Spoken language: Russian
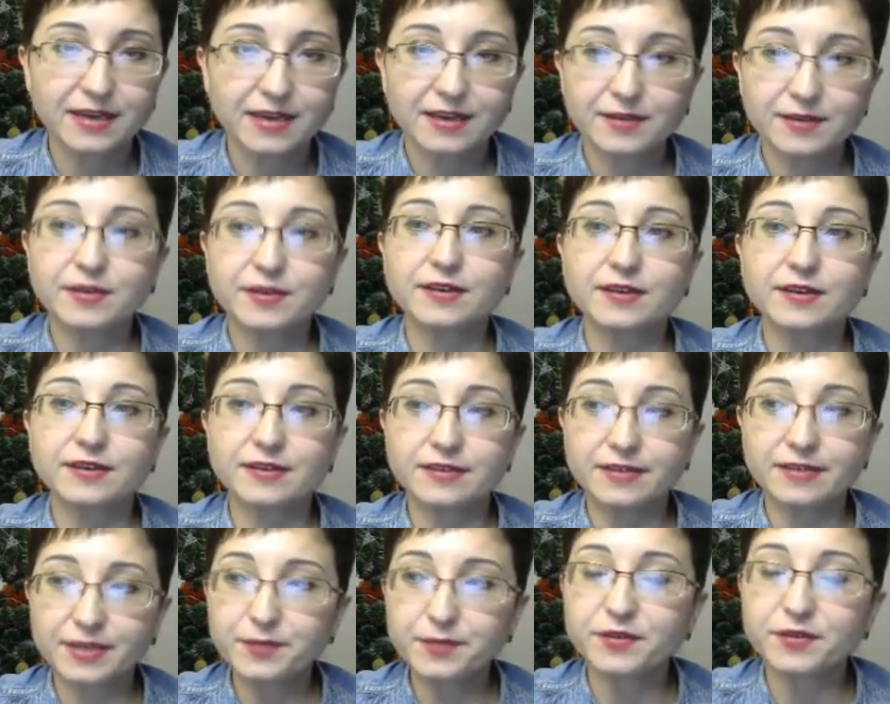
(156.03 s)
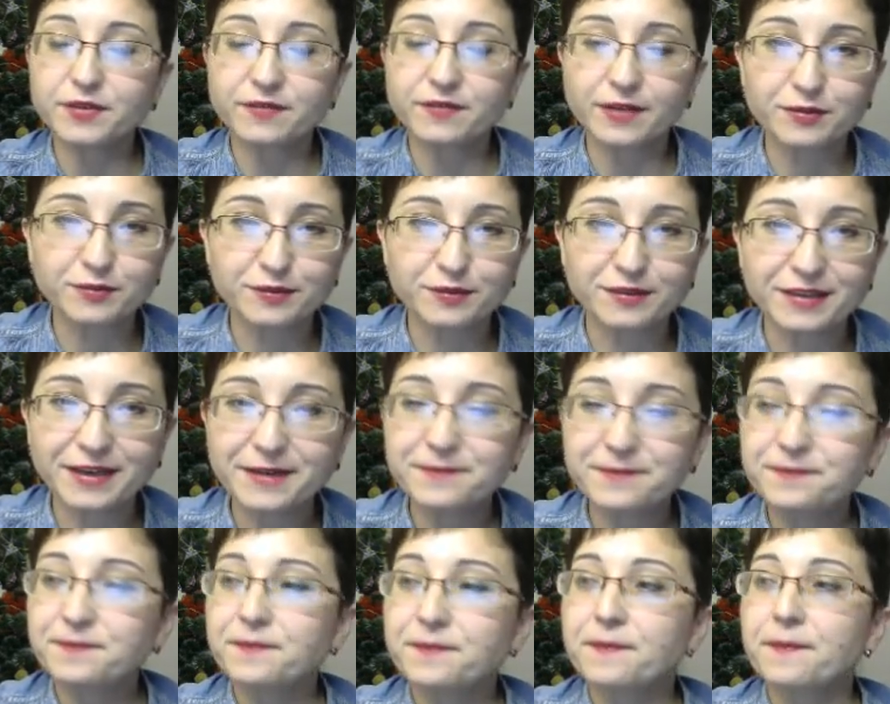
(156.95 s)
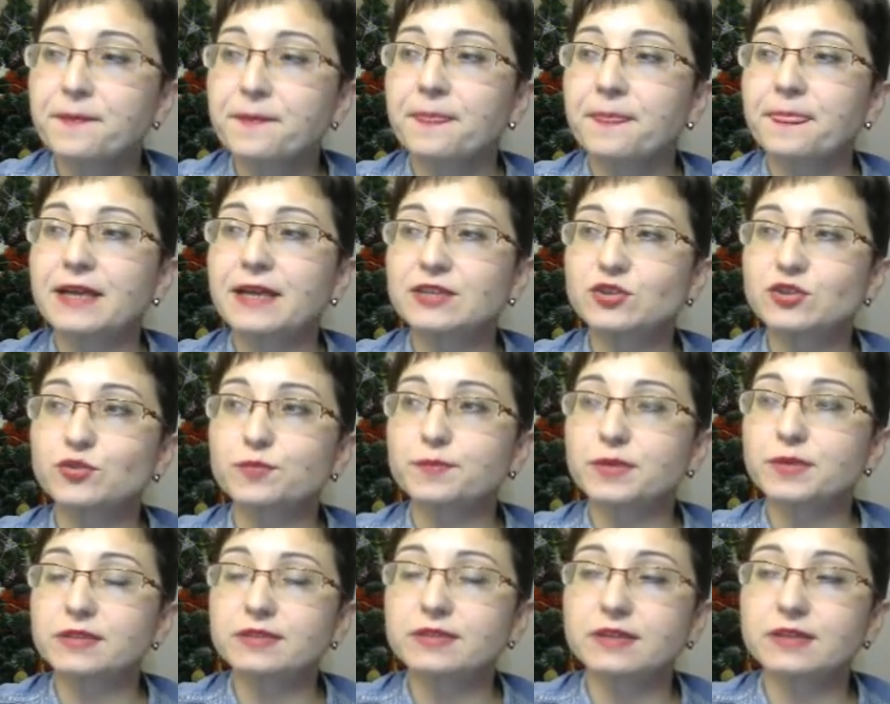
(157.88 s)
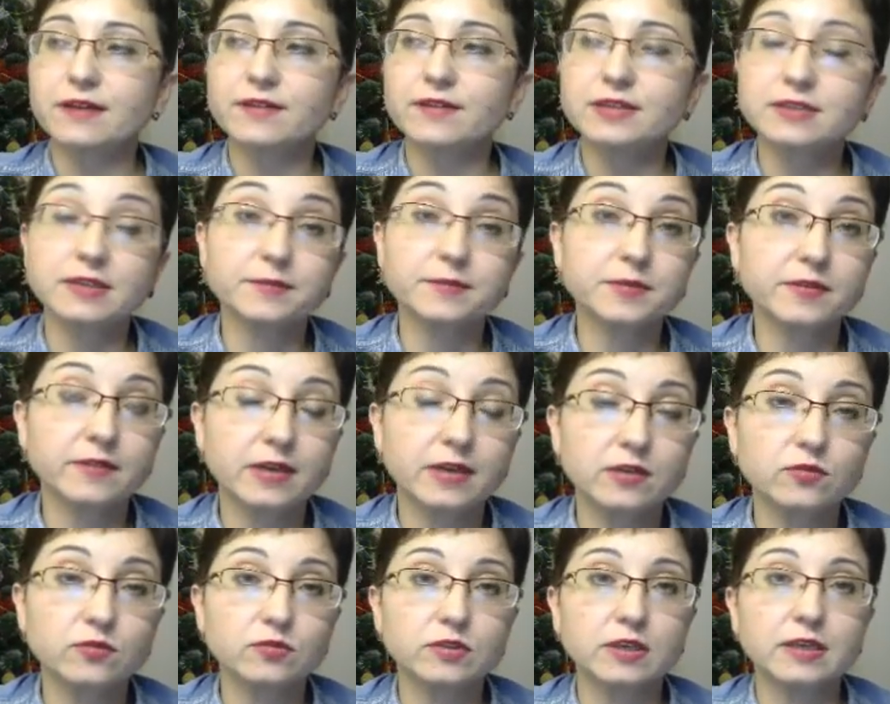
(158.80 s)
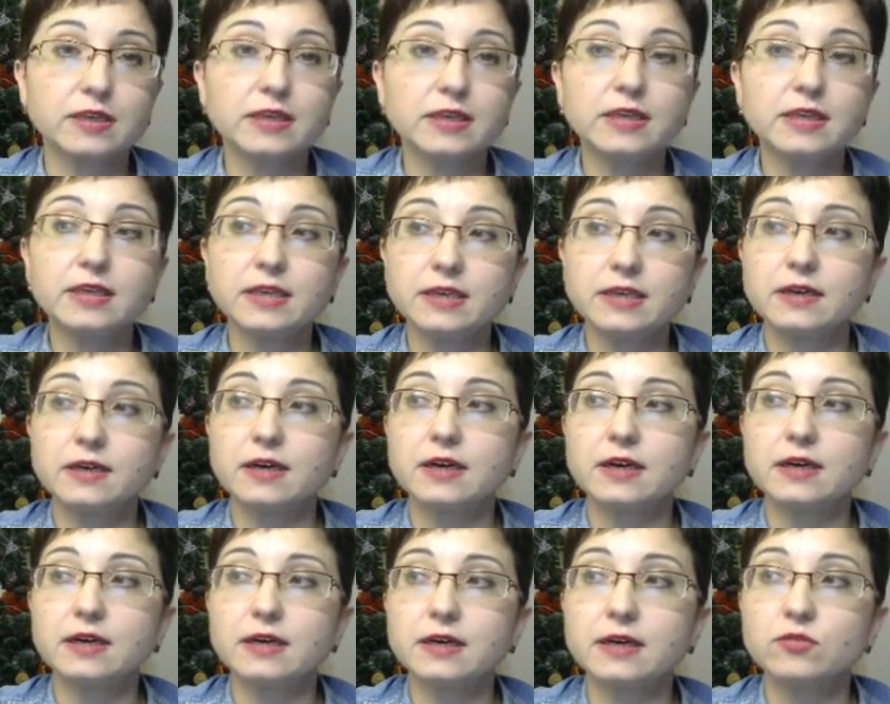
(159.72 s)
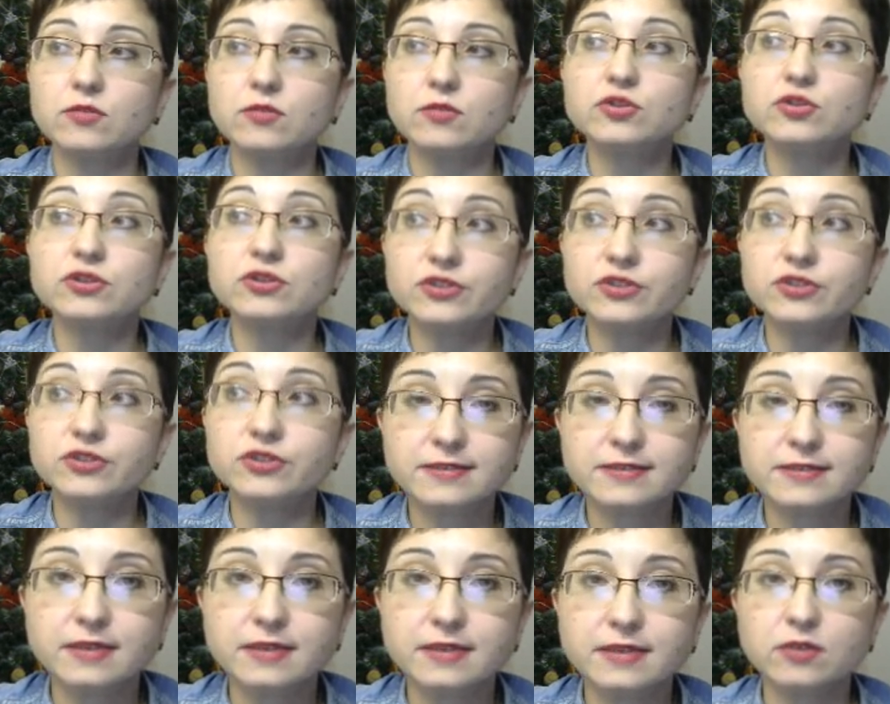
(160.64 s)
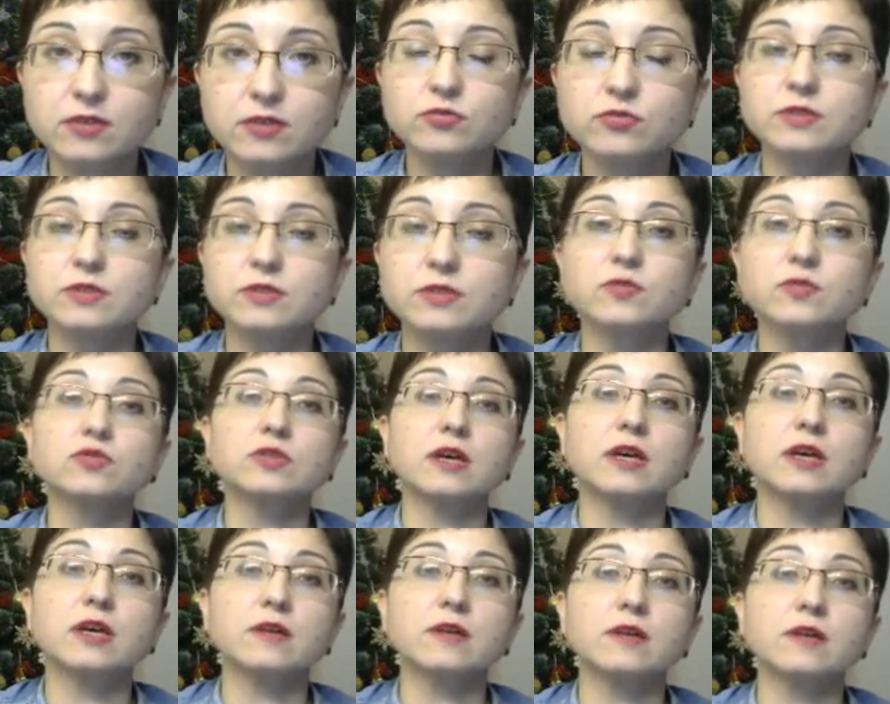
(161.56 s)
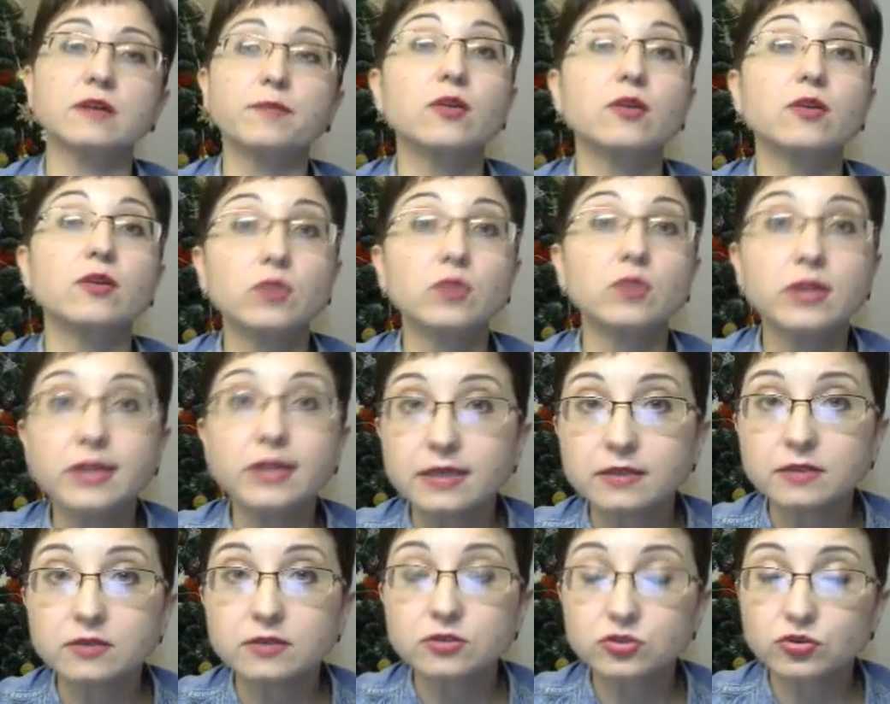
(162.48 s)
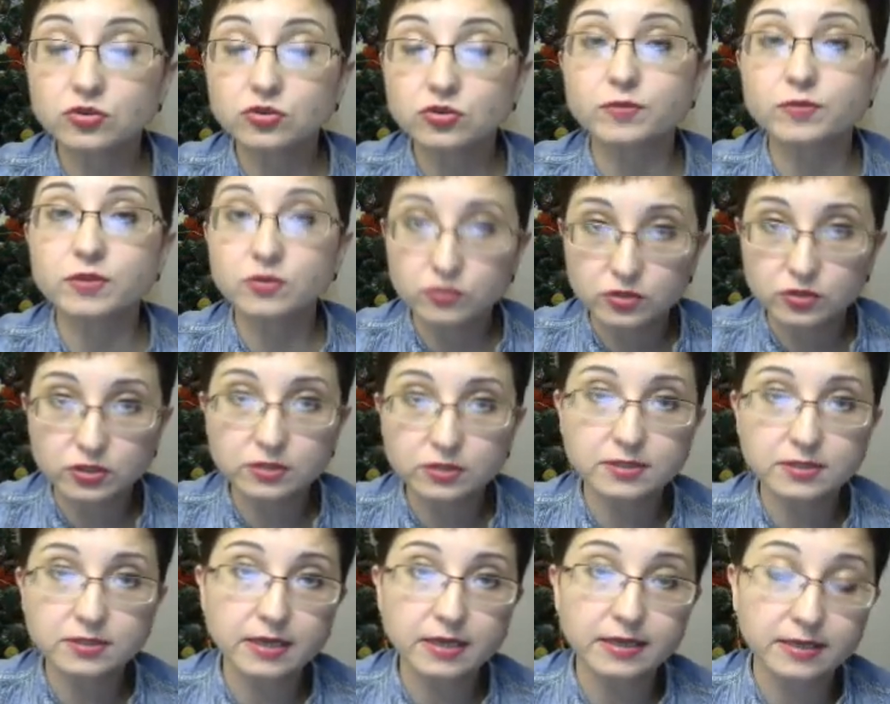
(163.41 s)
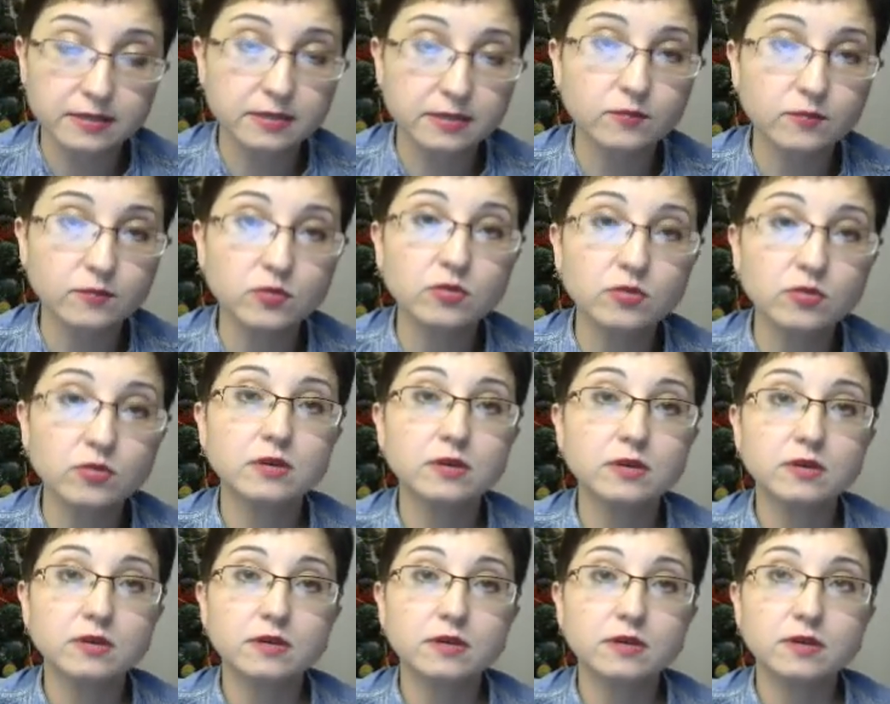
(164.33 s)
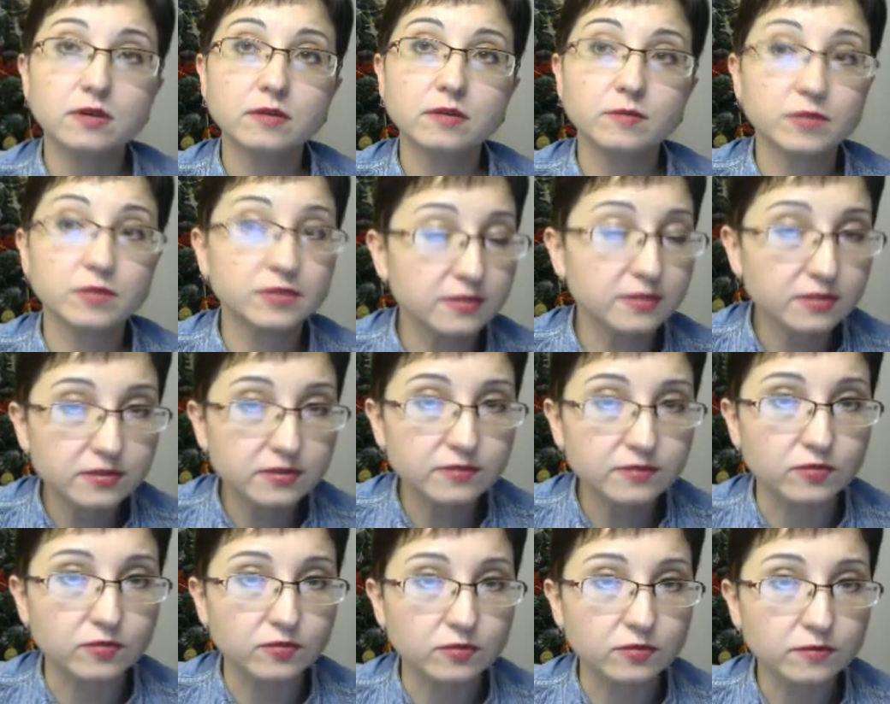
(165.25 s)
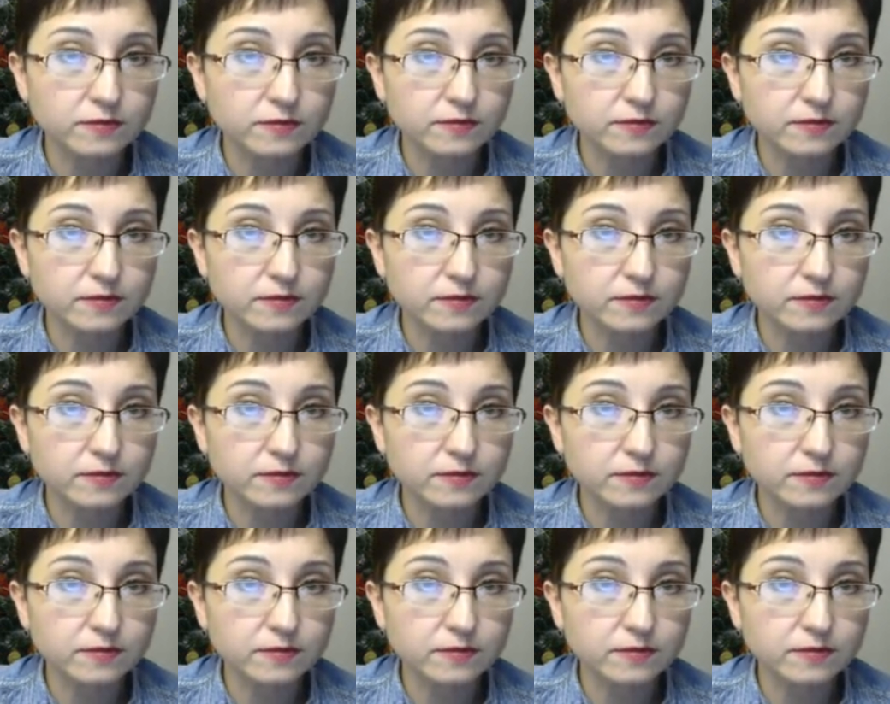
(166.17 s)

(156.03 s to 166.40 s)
Э, криптовалюты, да, э, чтобы торговать криптовалютой. И а, очень часто людям нужно пару лет, чтобы научиться этому мастерству.